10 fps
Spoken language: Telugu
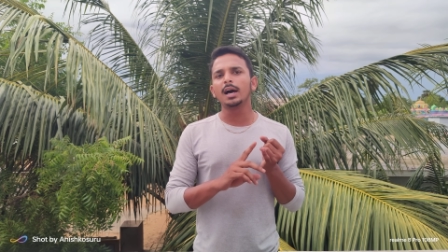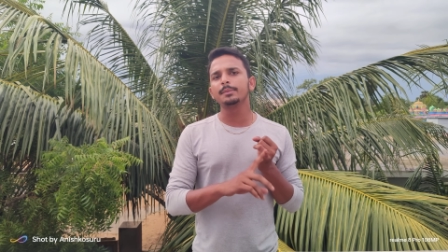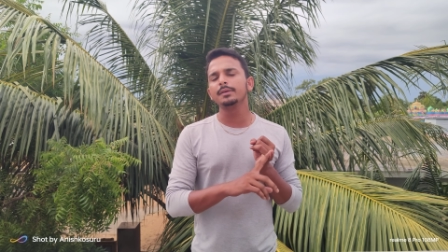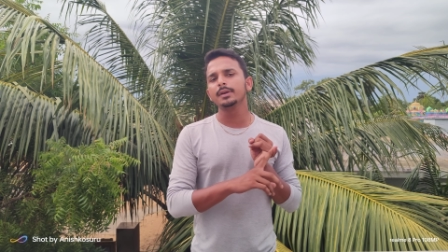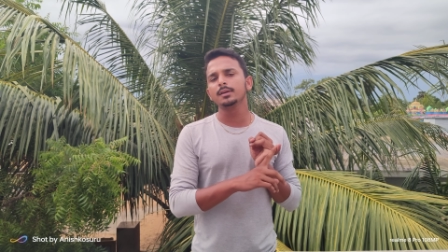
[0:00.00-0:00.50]

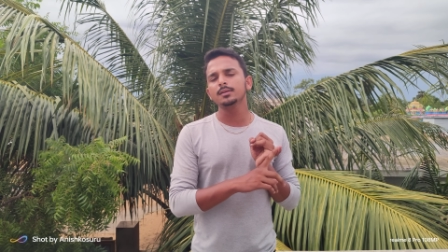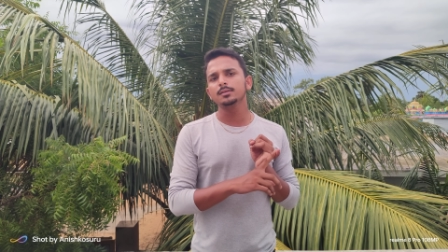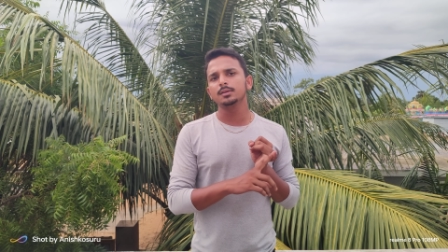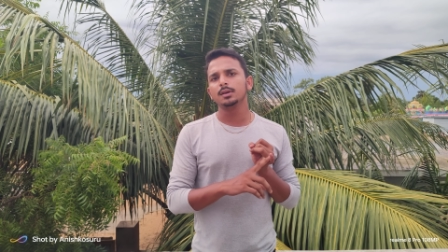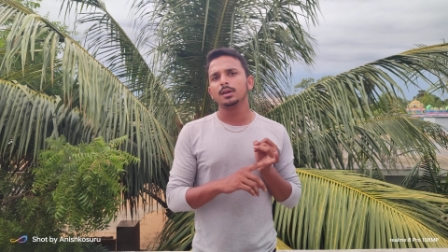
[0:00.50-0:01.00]
ఆర్మీ వింగ్
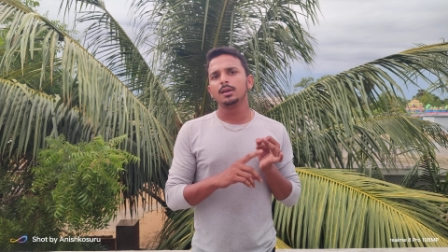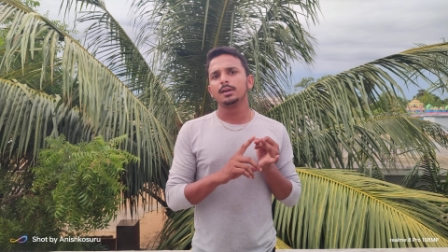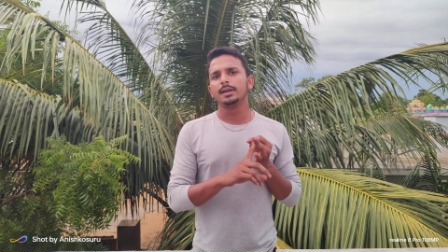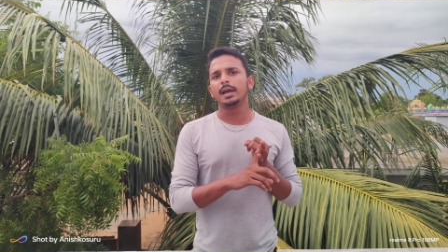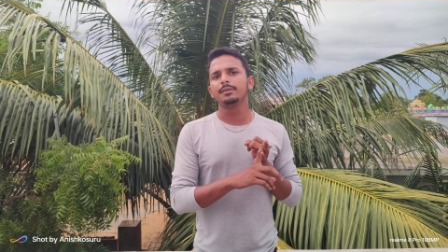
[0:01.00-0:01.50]

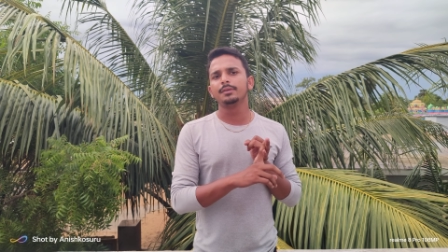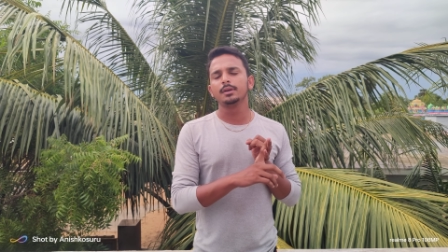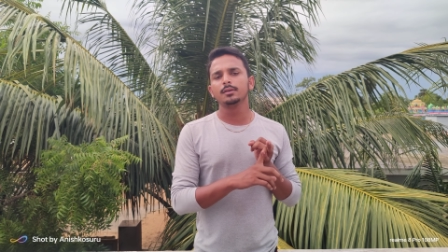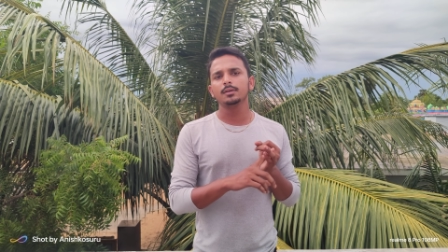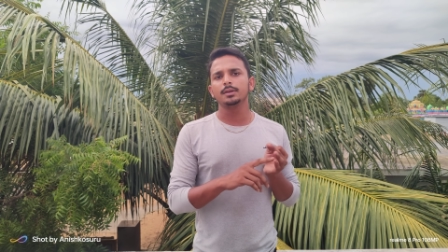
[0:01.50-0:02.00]
నేవీ
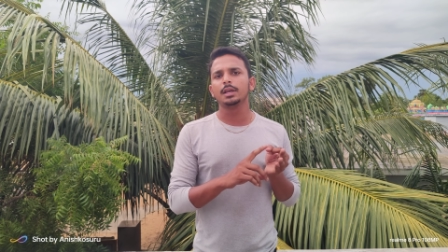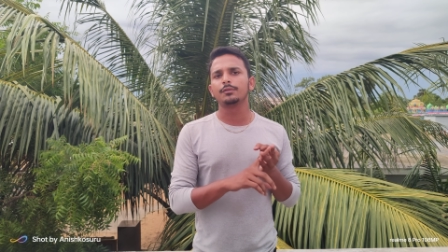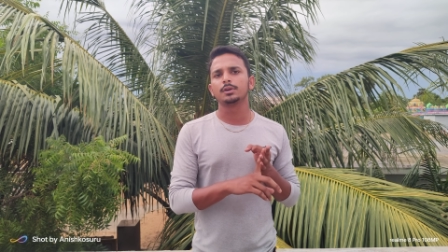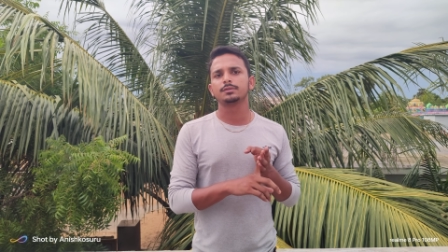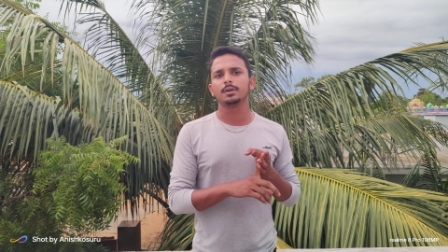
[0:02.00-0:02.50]
వింగ్
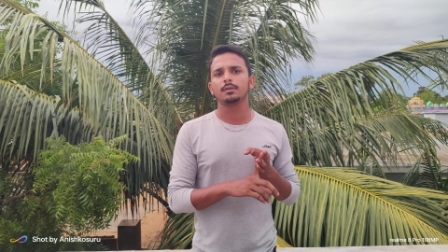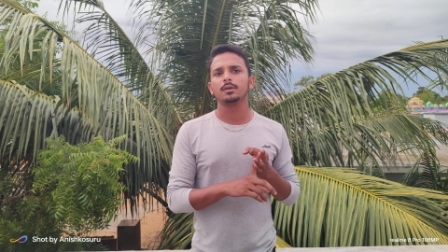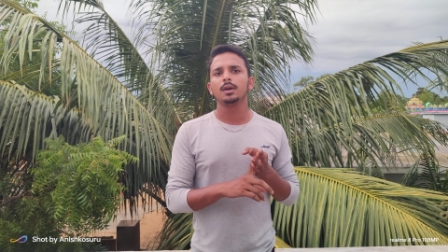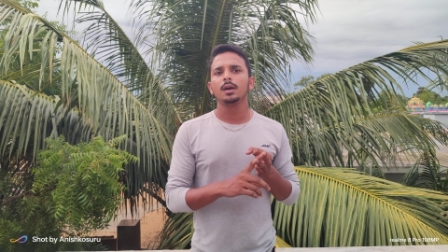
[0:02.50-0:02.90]
ఎయిర్ ఫోర్స్ వింగ్